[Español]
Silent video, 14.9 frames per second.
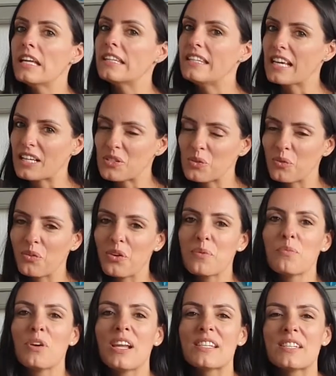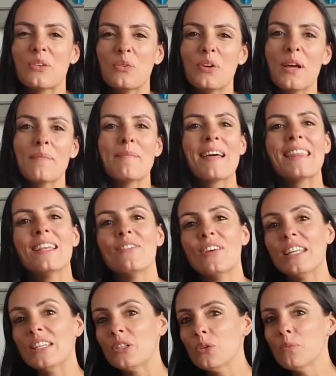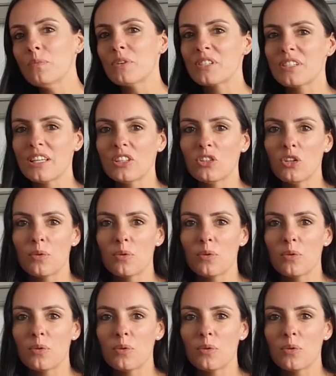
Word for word: ya que su fórmula asegura más del 21%